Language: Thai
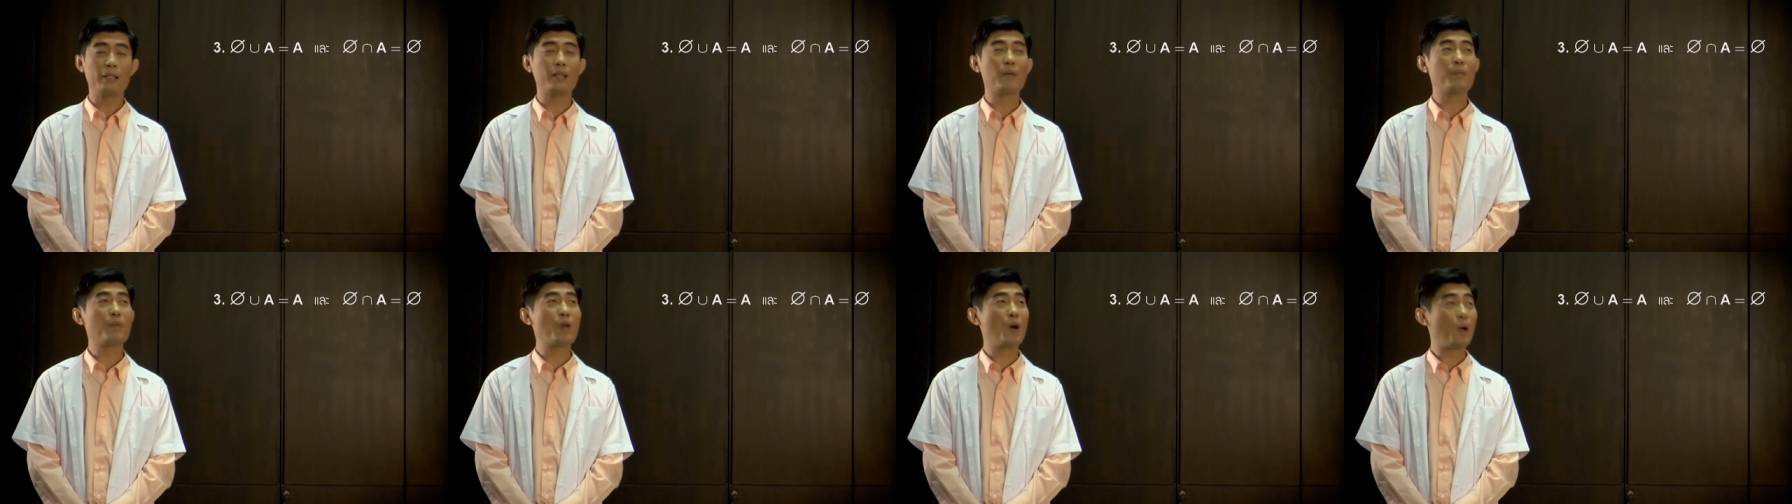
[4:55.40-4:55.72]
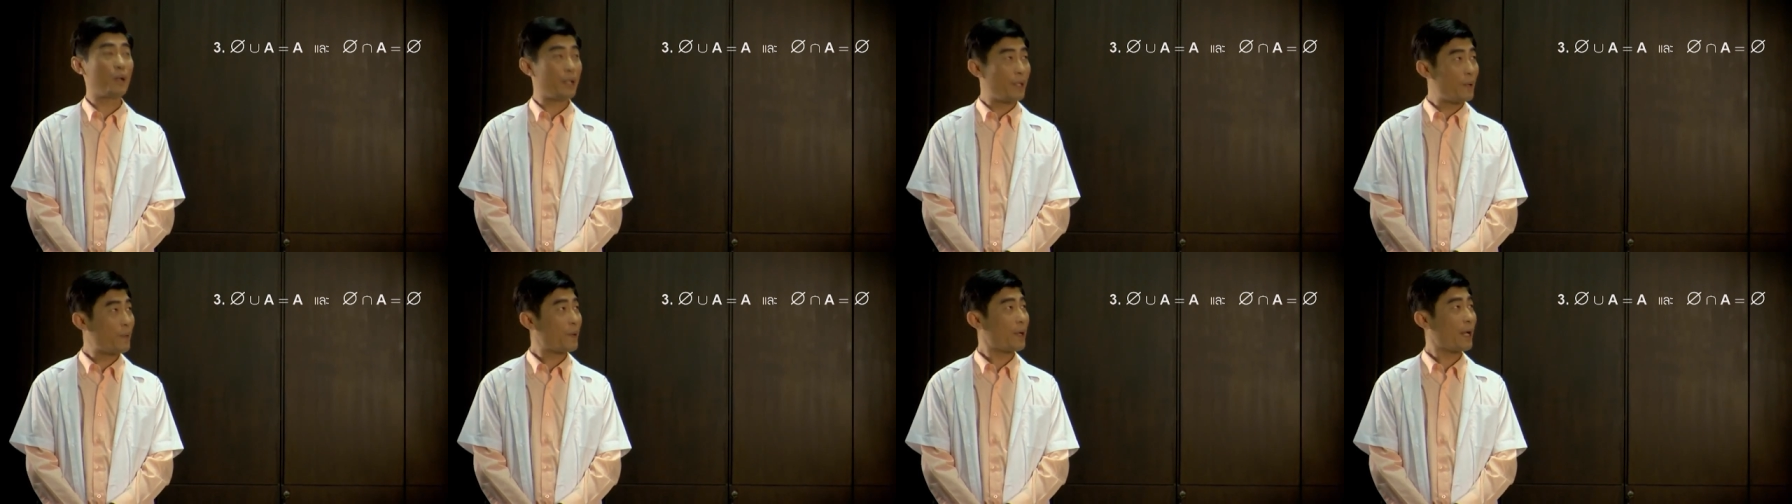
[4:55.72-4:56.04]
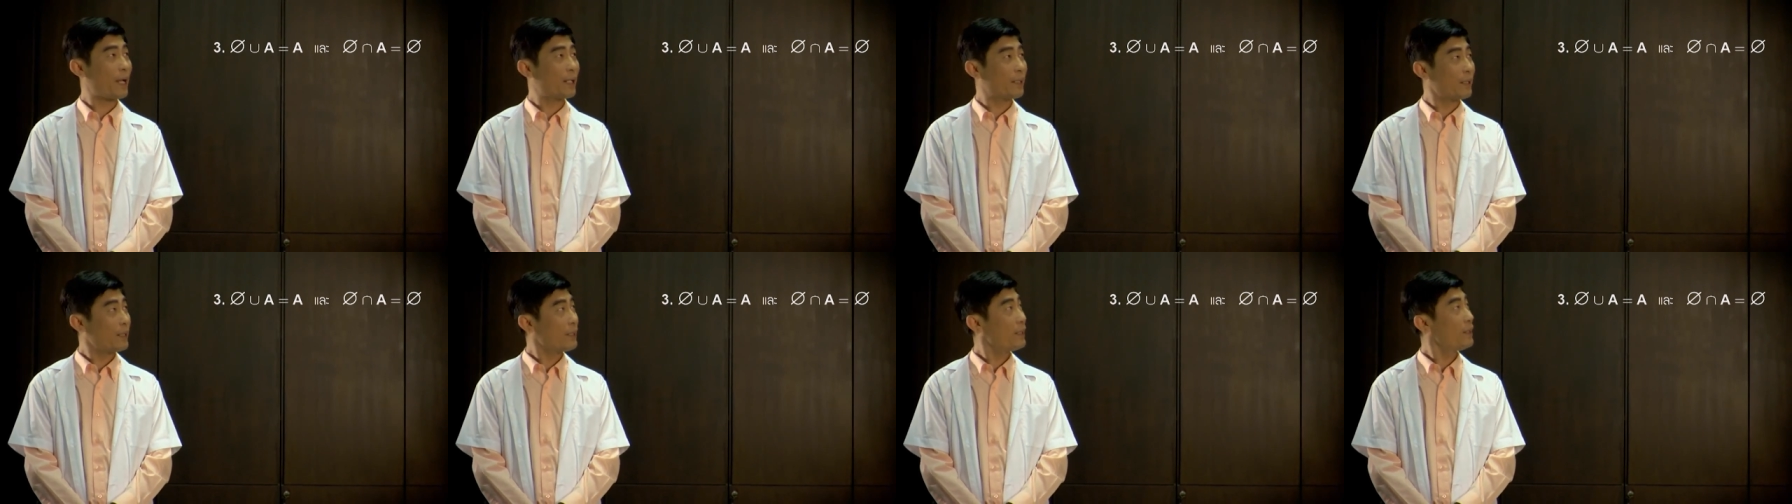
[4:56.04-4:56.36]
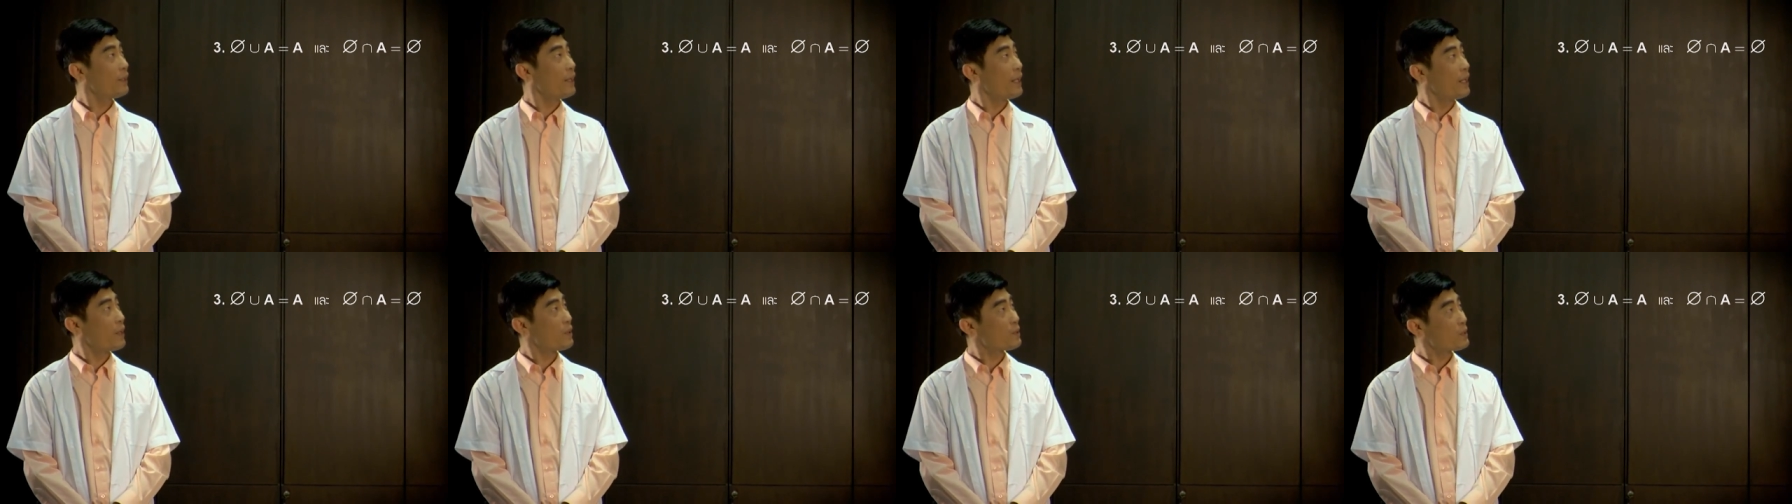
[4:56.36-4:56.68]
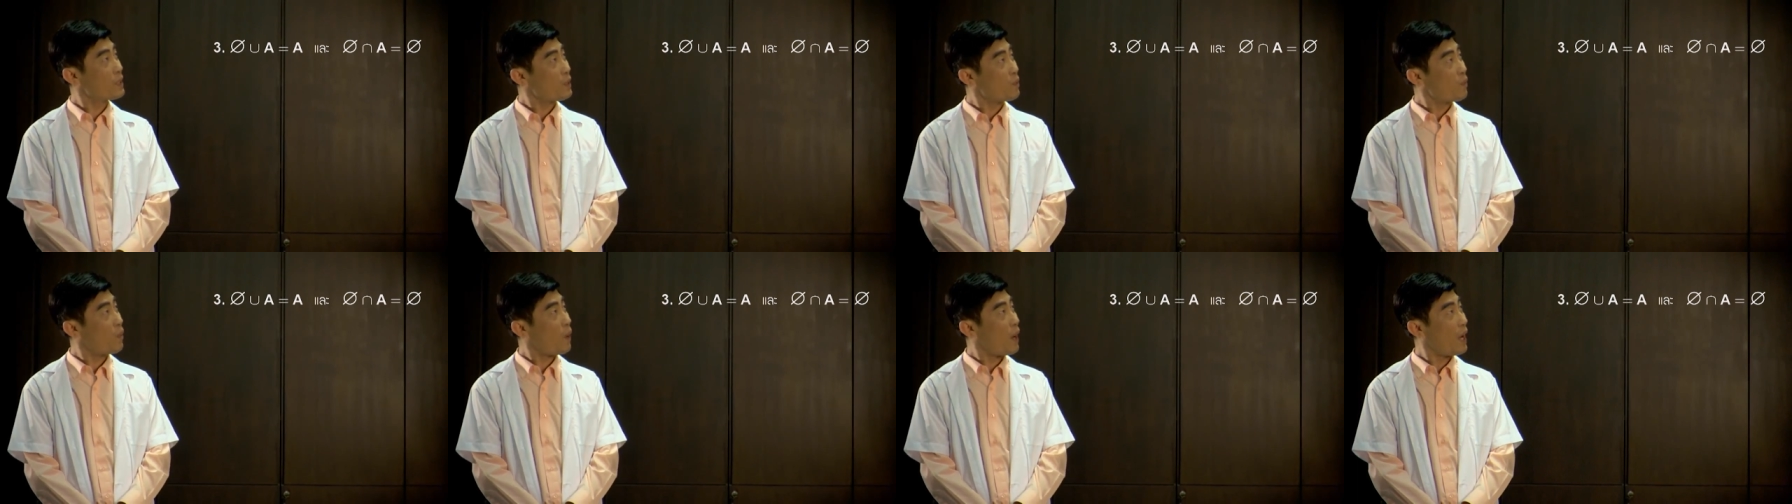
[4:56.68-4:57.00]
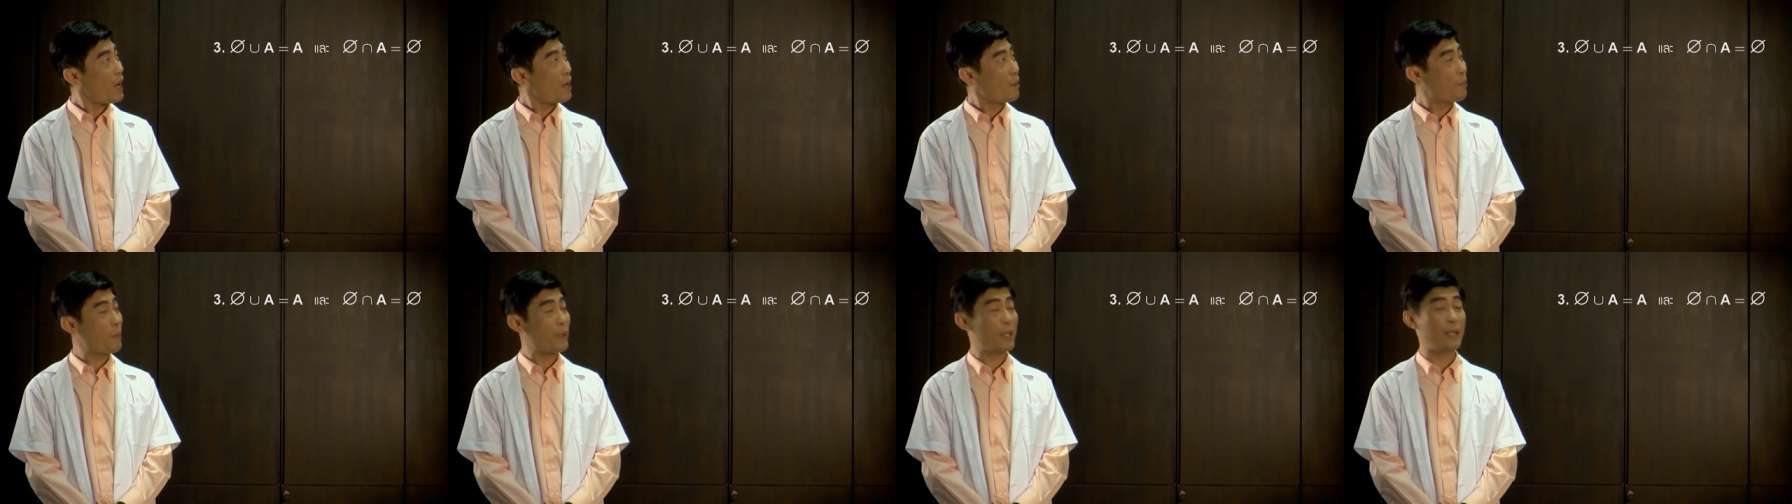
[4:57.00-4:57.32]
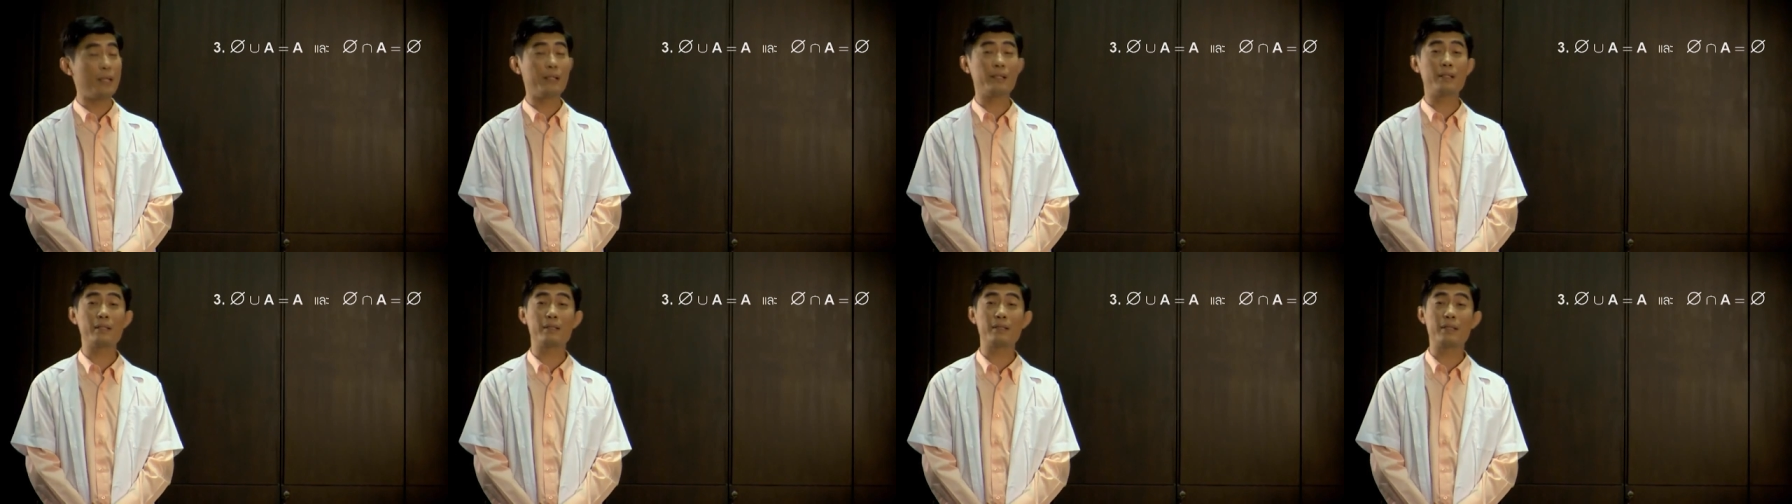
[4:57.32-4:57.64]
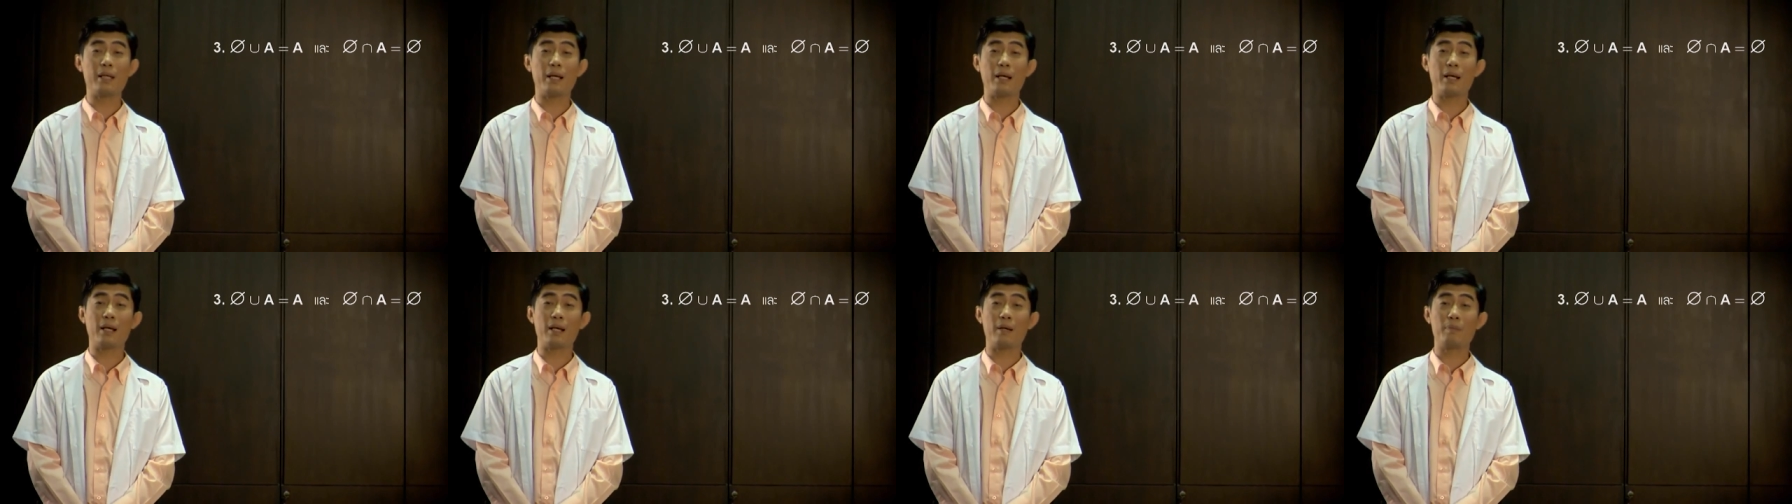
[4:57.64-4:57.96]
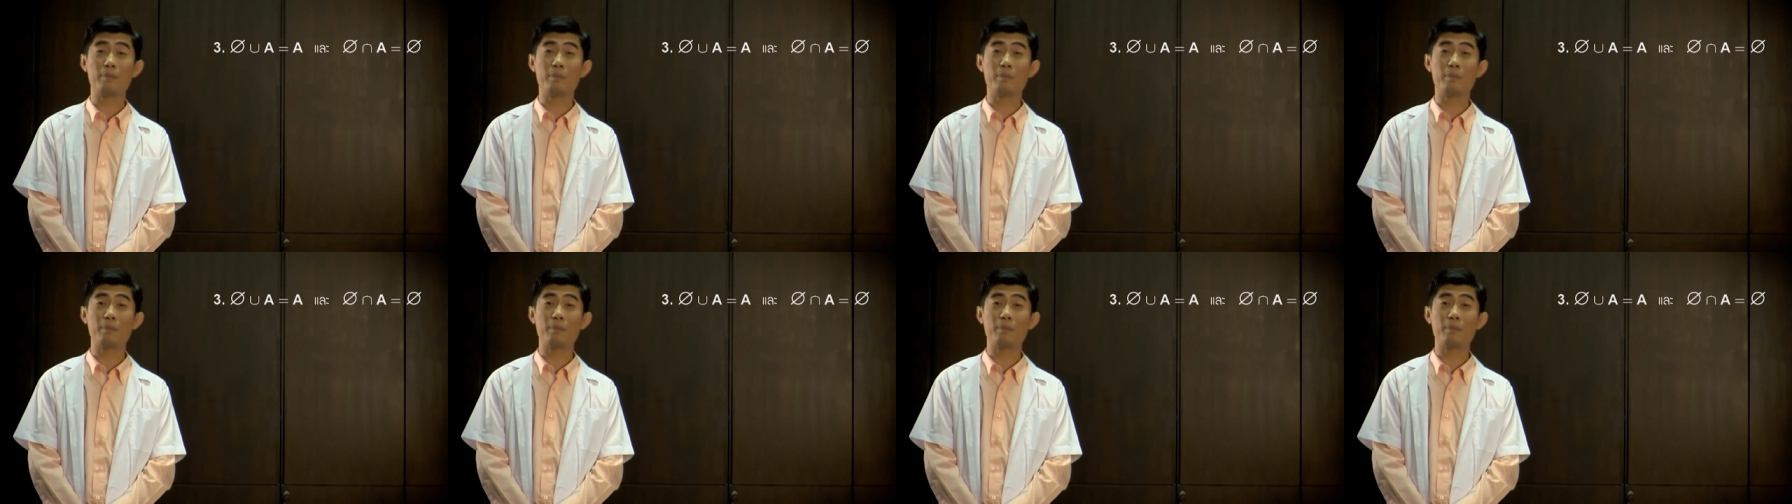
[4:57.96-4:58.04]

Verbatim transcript: ในทำนองเดียวกัน ถ้านักเรียนเอาเซตว่างไปอินเตอร์เซ็ก